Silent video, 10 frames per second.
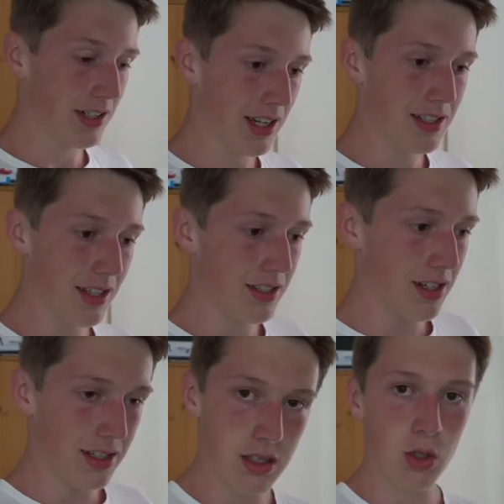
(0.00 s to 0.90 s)
Das Ganze hat sich
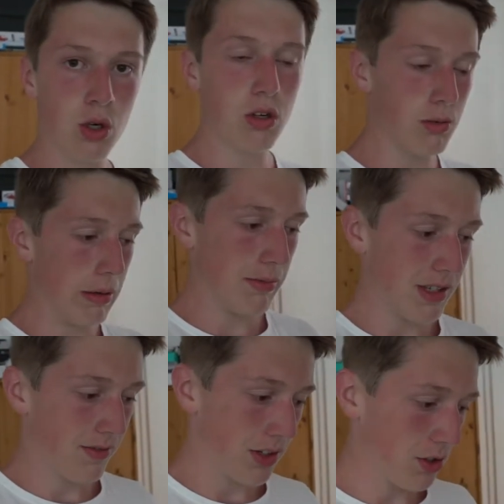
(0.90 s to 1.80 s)
jetzt doch nochmal ein
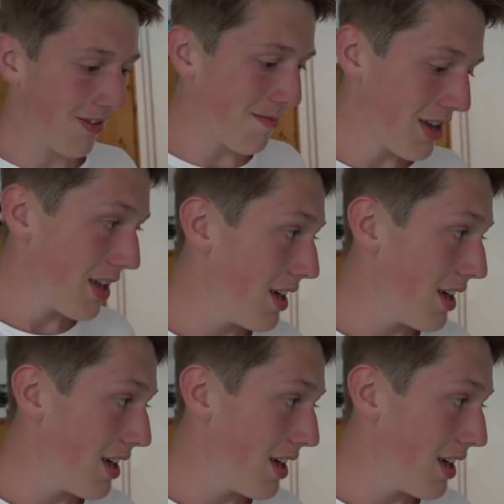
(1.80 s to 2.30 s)
bisschen verschoben.